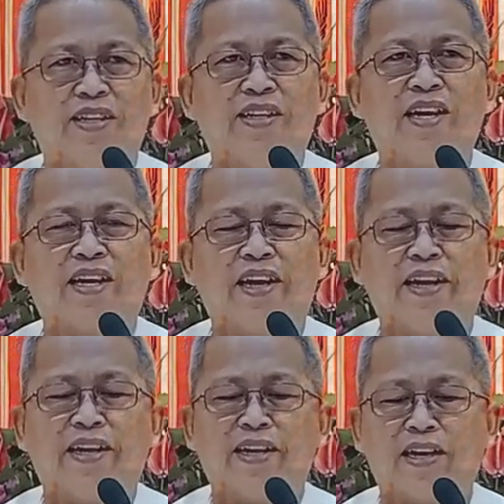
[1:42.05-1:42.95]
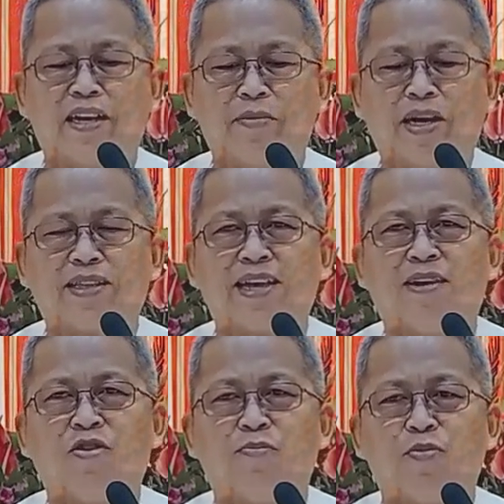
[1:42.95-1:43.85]
iyang giingnan ang mga
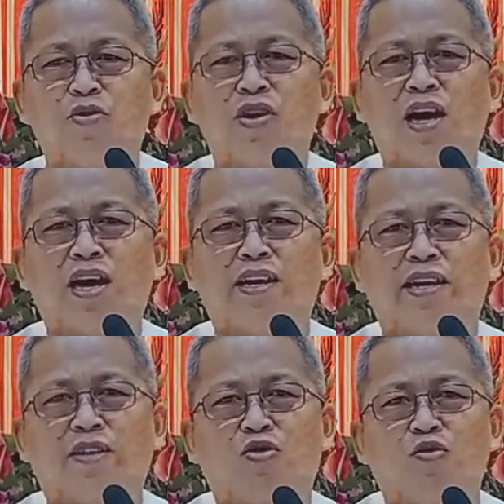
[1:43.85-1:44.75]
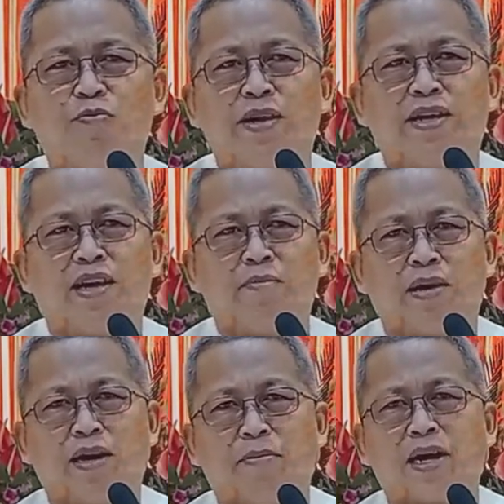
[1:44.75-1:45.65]
tao anig tubig ang
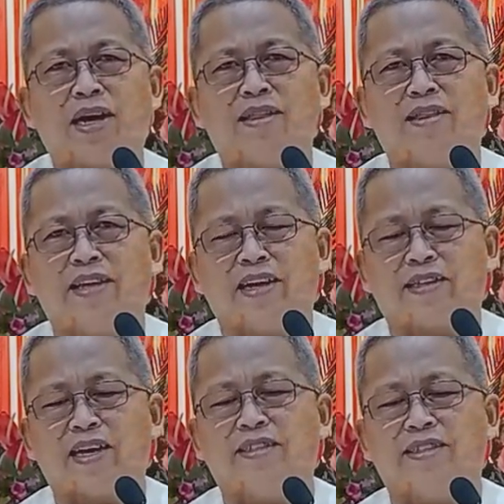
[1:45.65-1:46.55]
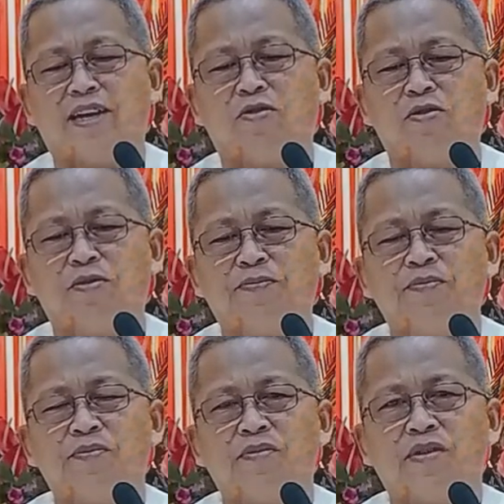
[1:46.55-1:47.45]
mga bakante nga tadyaw
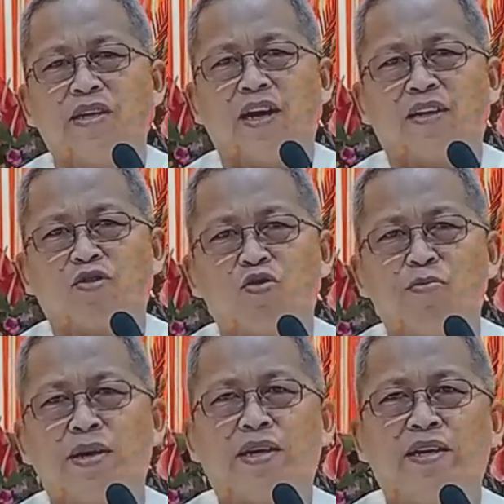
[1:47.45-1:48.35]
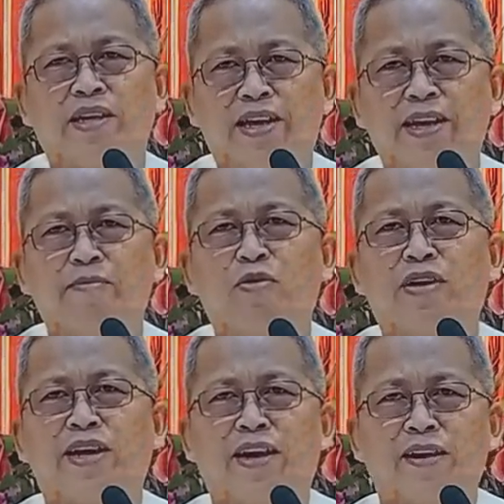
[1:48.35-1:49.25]
niya ang tubig
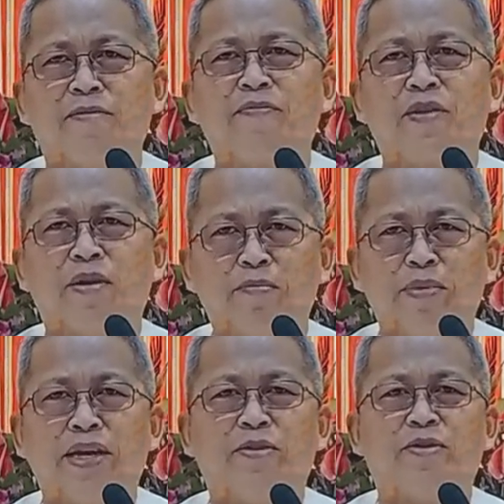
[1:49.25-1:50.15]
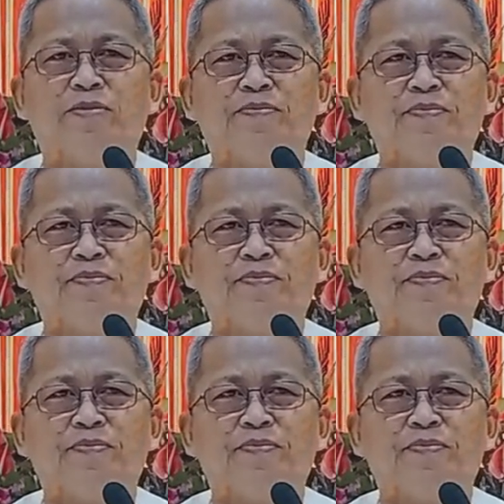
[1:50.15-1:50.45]
gihimo niyang bino